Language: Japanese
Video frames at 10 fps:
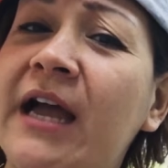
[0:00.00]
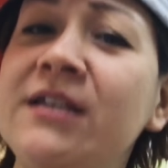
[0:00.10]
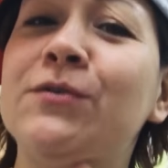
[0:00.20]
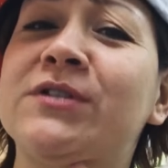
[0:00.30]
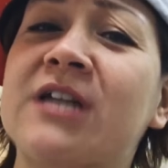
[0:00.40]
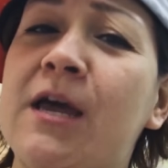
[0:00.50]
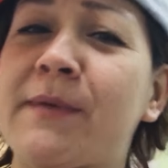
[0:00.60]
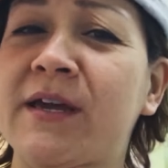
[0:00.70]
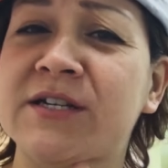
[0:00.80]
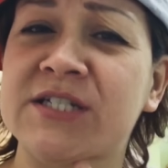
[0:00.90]
何を使え
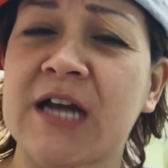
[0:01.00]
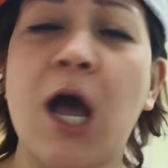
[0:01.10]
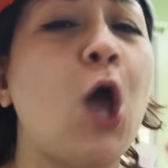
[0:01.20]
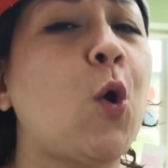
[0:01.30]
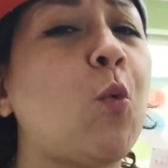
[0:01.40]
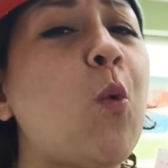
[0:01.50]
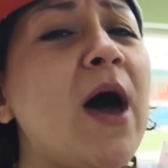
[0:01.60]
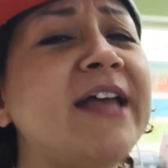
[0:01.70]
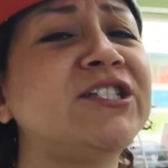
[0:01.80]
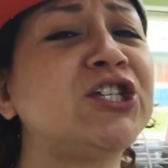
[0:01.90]
ばいいかしら
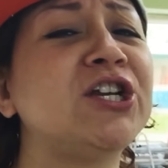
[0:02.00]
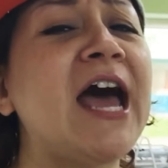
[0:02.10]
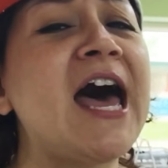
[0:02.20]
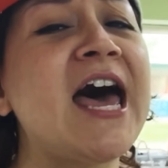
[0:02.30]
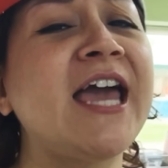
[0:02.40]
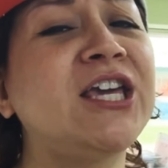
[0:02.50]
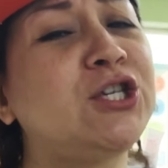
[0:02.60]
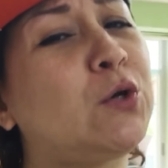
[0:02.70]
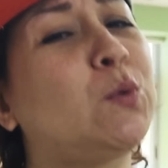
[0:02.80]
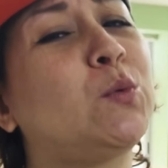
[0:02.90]
?What should I
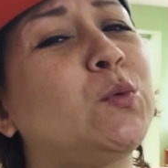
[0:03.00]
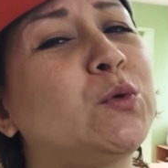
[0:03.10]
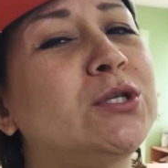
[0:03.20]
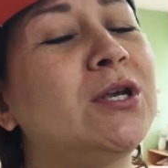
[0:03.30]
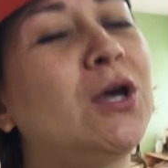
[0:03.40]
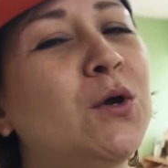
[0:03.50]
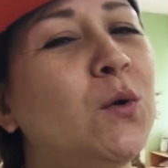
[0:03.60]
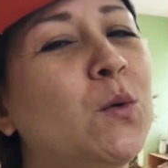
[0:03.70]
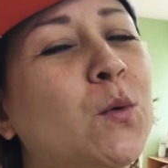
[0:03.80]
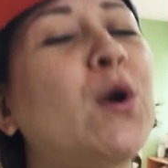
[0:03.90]
use?
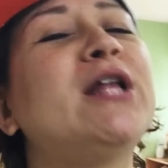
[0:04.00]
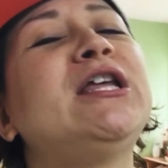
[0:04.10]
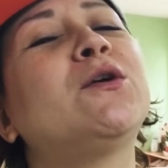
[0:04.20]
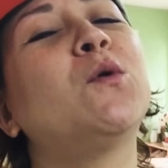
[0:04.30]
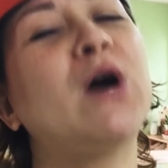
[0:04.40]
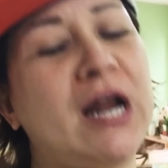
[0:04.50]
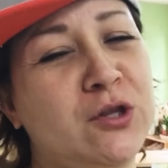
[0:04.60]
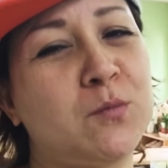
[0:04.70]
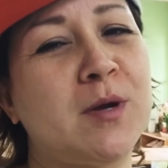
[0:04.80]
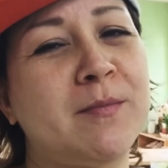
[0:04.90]
これでいこうかな
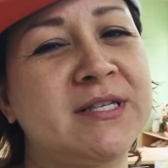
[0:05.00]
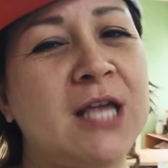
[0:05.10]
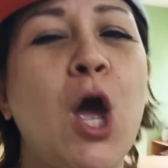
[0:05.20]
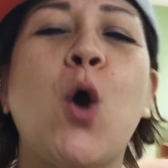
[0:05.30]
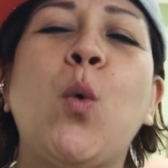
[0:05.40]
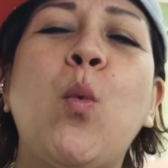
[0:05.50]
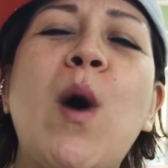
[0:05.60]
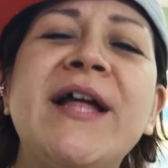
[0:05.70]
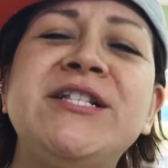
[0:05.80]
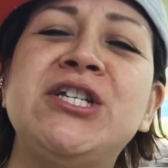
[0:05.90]
と思います。
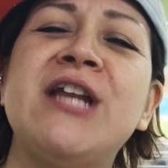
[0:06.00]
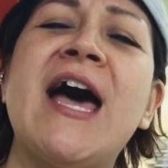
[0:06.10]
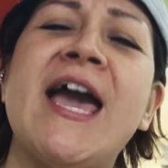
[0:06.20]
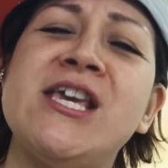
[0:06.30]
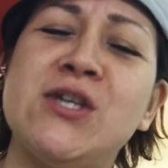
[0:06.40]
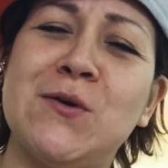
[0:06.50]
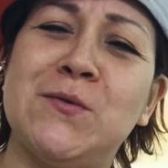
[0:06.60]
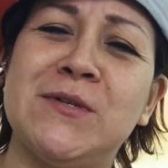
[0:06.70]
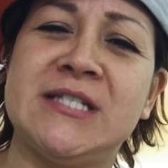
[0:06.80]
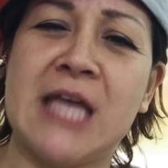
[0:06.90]
What should I
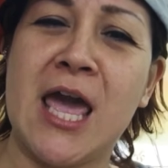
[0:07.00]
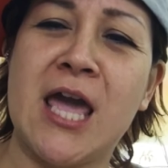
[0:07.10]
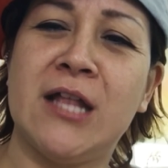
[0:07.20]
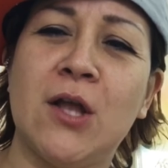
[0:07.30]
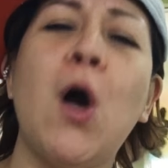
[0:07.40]
use?